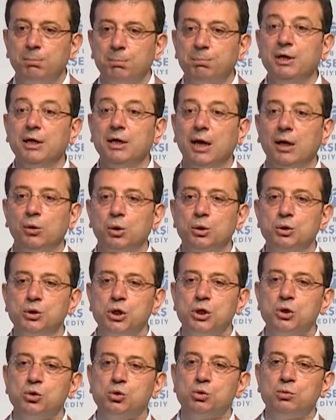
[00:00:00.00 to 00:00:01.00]
bir an
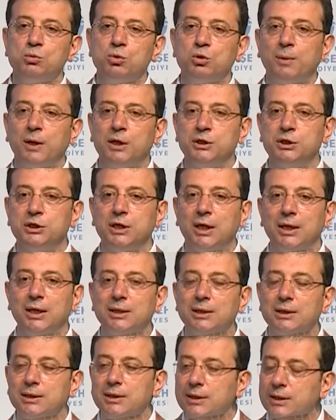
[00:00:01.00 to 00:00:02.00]
önce
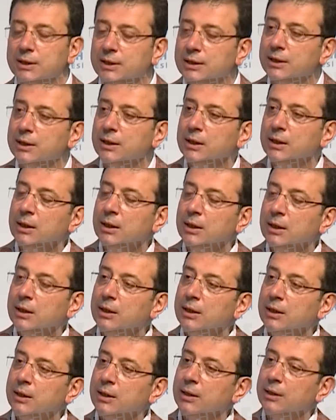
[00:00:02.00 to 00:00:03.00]
Cumhurbaşkanlığı
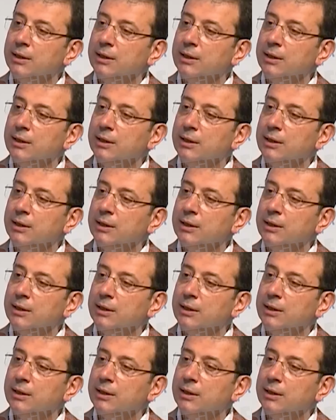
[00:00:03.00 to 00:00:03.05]
e,